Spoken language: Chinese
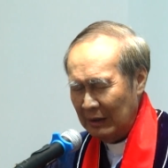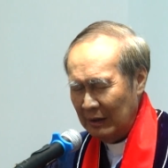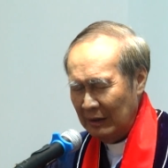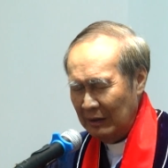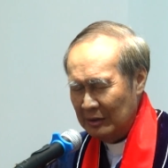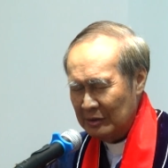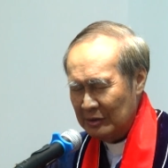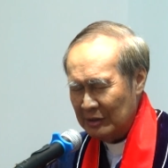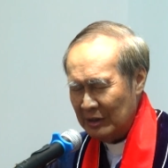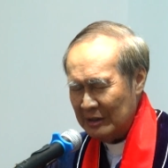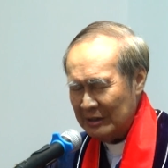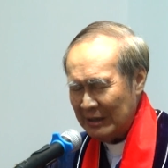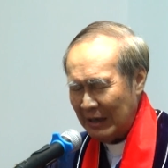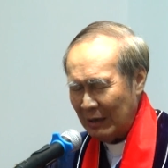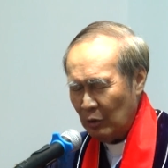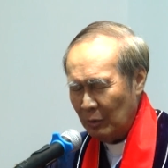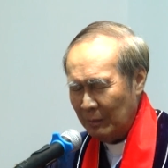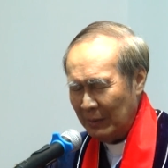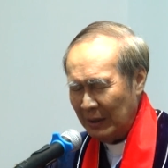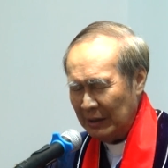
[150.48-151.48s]
现在
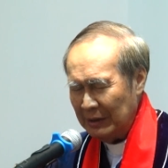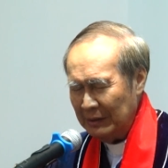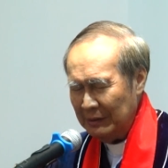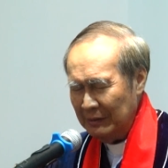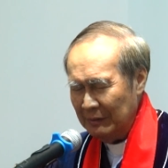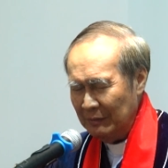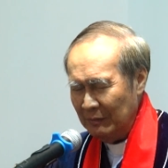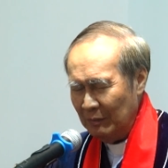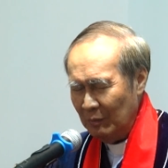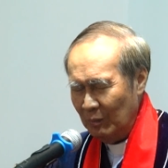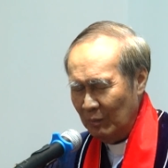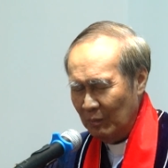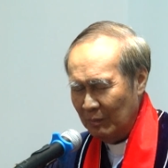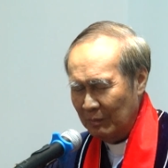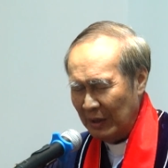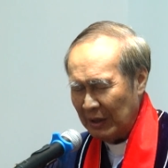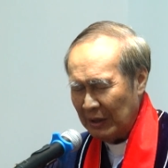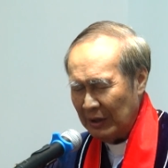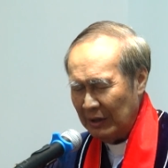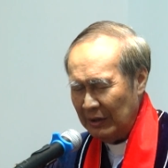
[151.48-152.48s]
我们
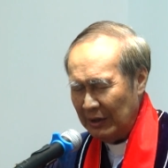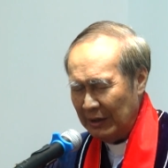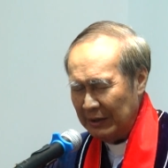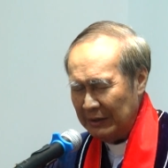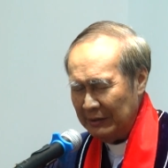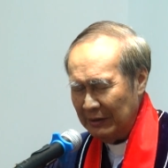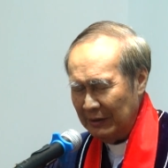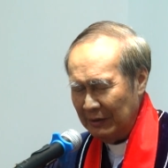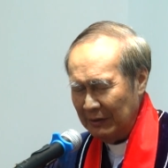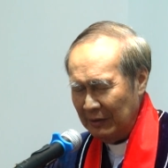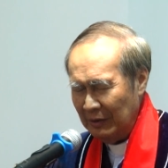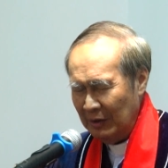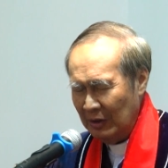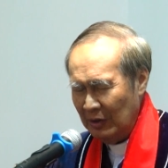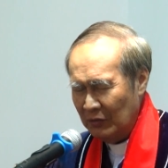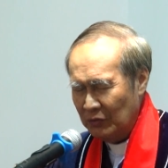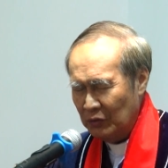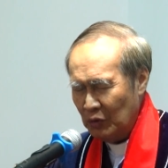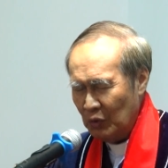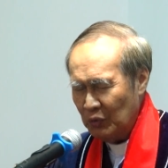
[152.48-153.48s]
每个人
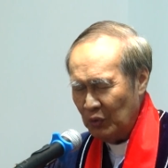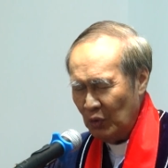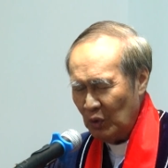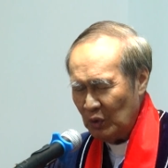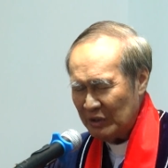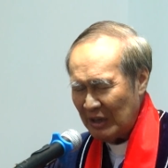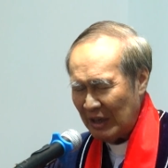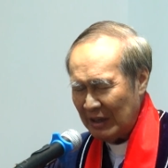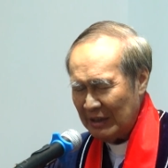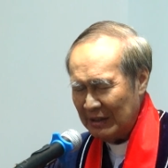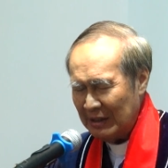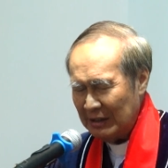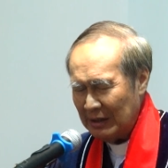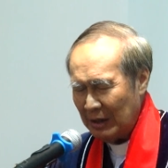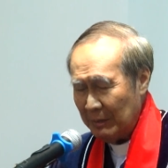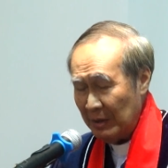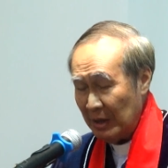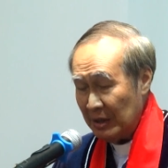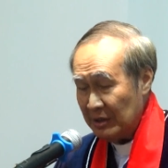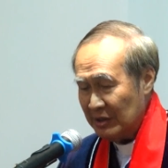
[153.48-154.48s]
匍匐在你的
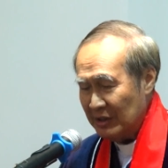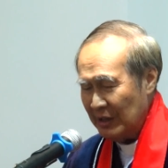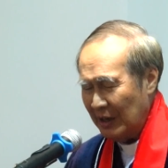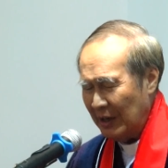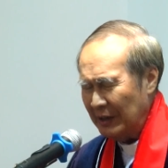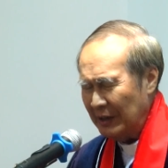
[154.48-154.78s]
面前，